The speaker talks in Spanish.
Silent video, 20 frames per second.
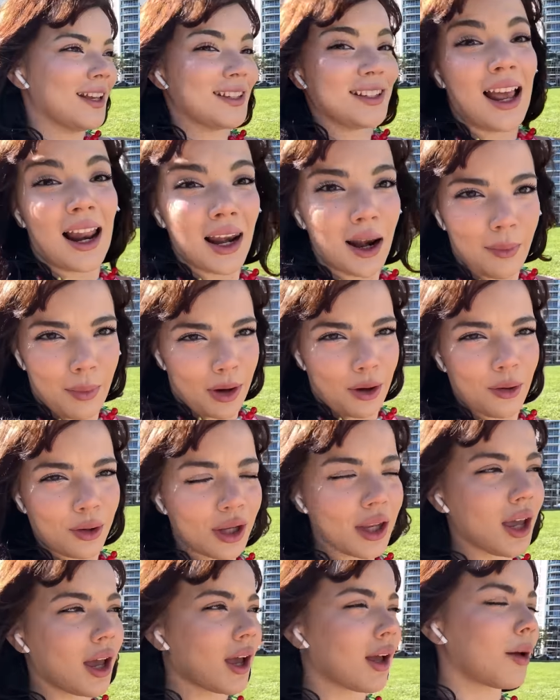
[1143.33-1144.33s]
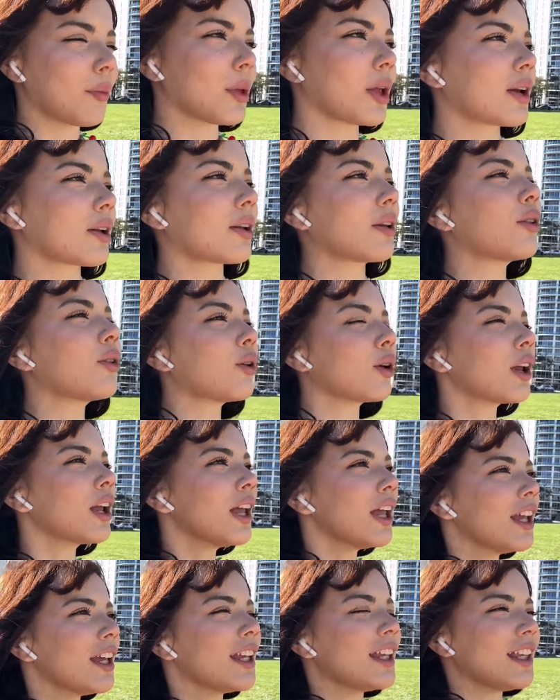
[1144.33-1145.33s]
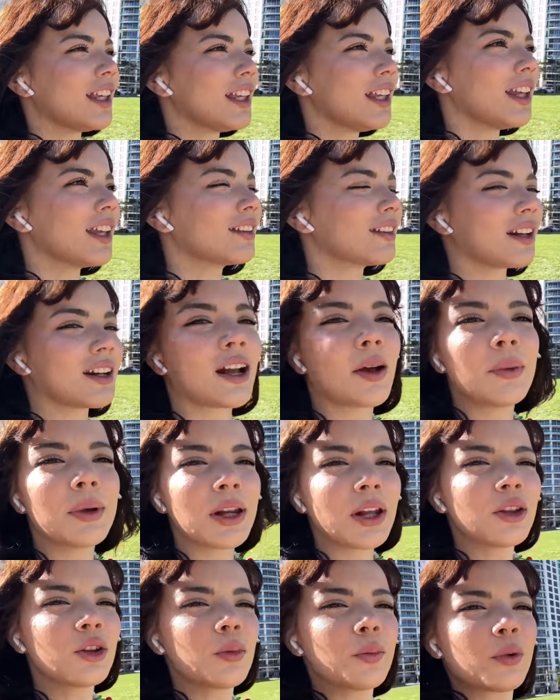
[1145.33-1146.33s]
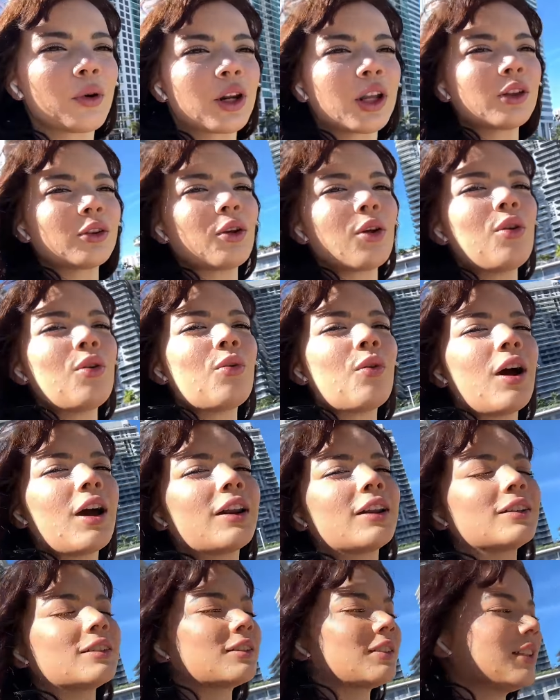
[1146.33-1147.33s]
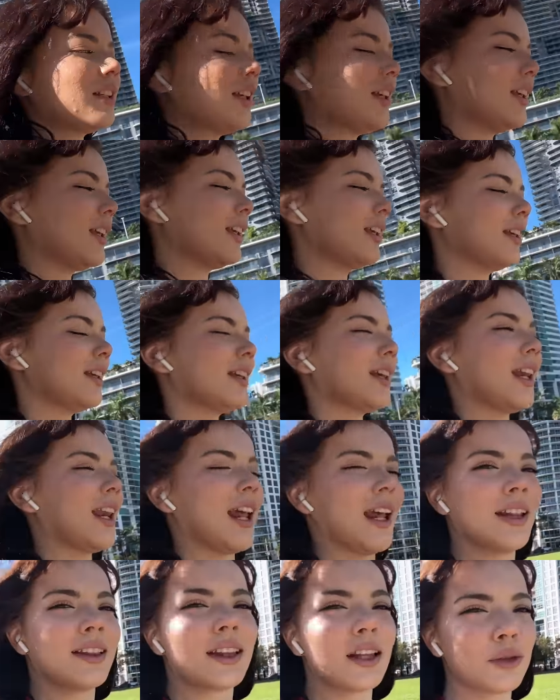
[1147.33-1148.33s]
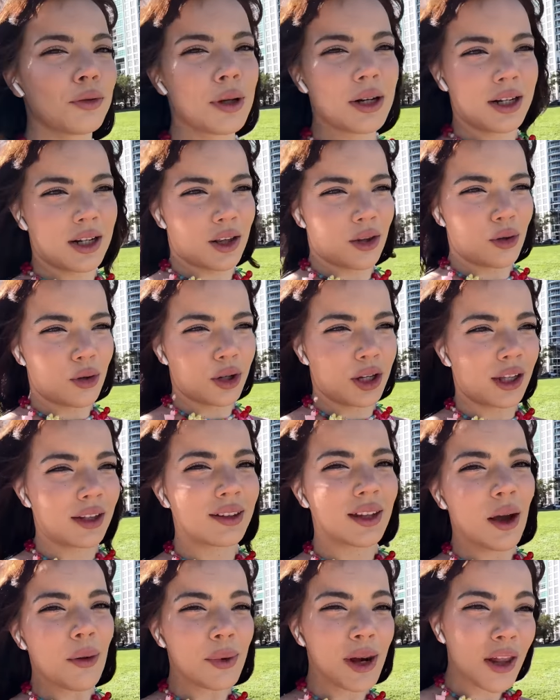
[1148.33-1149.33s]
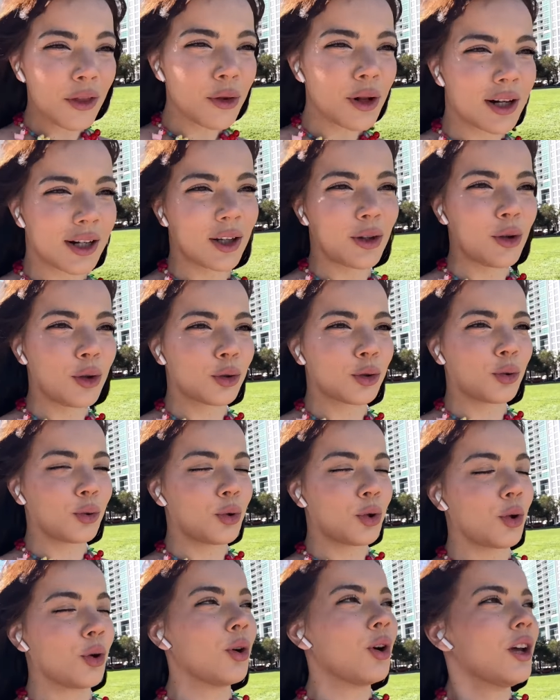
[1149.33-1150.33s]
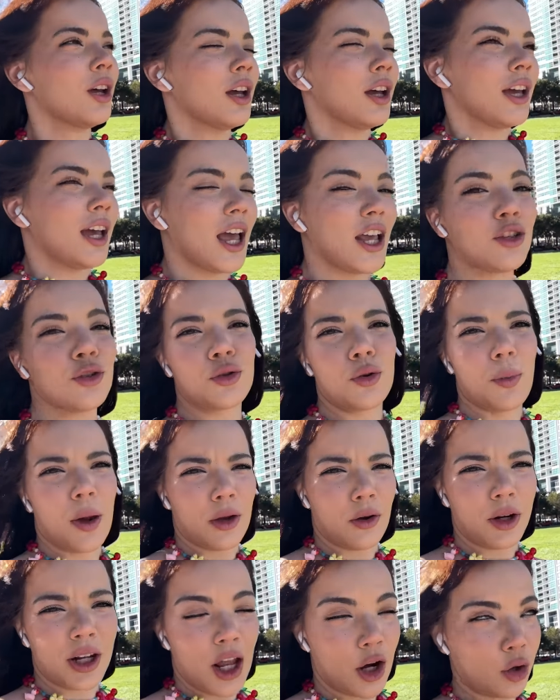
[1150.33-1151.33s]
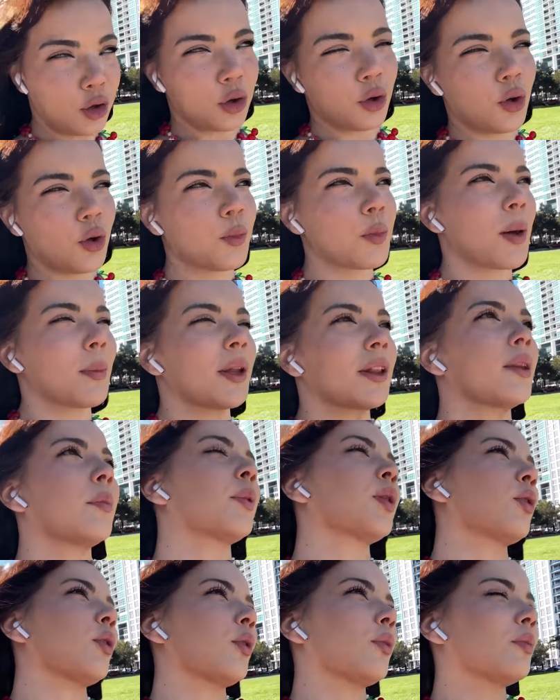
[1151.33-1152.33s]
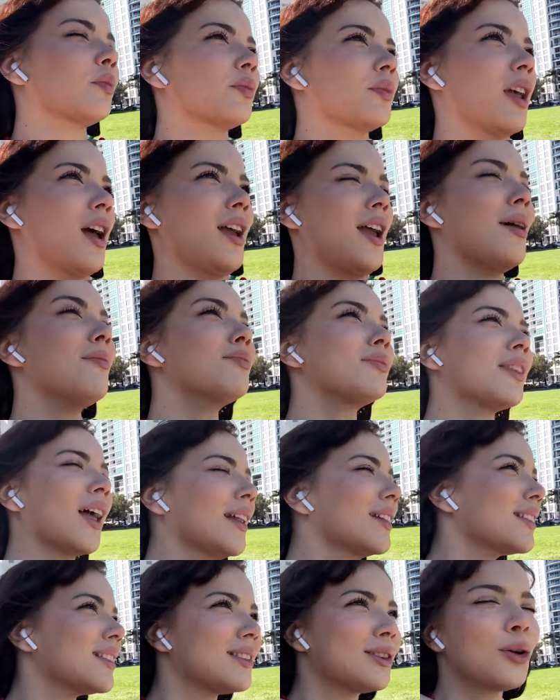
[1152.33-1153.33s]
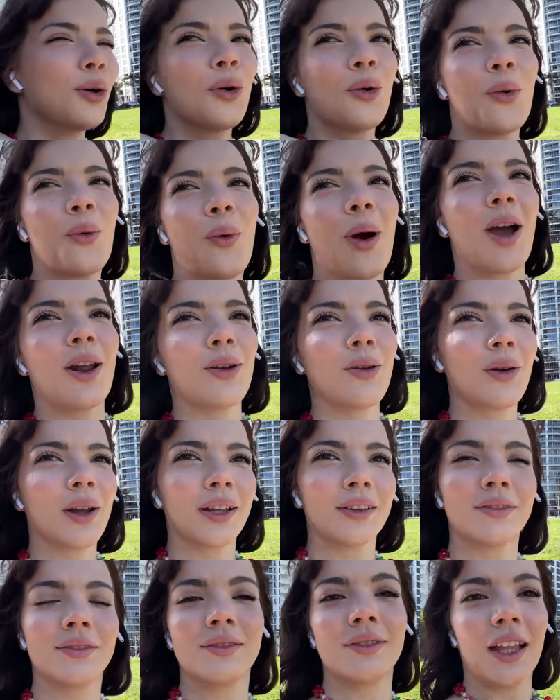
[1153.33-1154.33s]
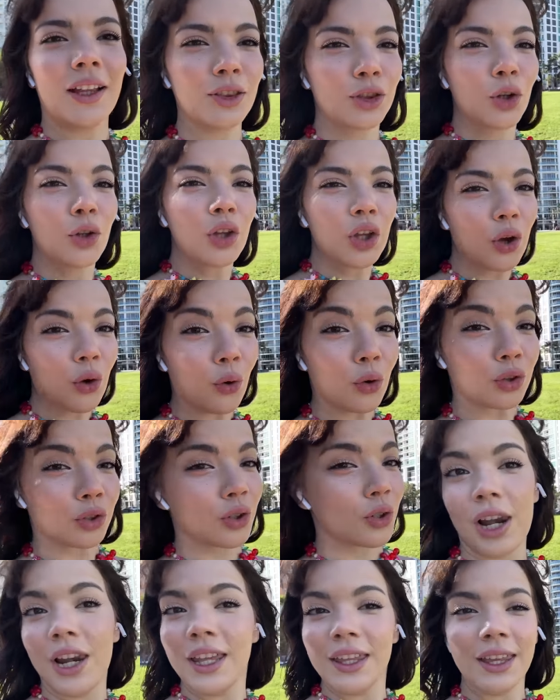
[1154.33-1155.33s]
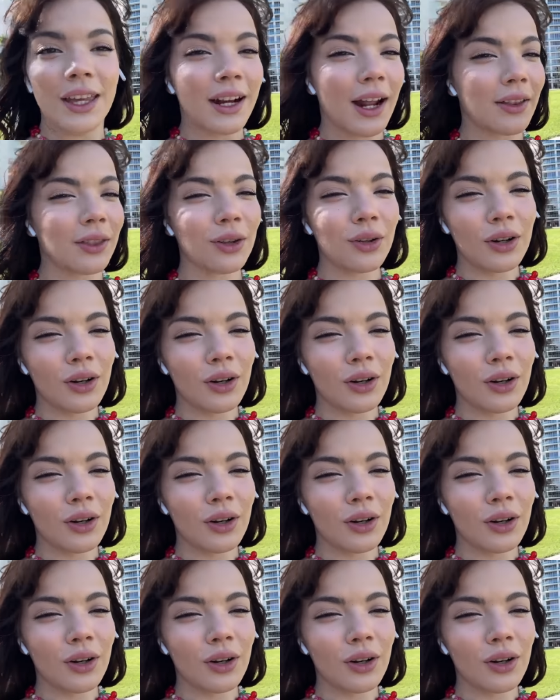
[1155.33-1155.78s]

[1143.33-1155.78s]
sean la mayoría a mi alrededor. Y estar caminando por estos lugares y que la gente a tu alrededor, que esté hablando alrededor tuyo, en su mayoría, no todos obviamente, pero Hayan tantos cubanos en tantos negocios, liderando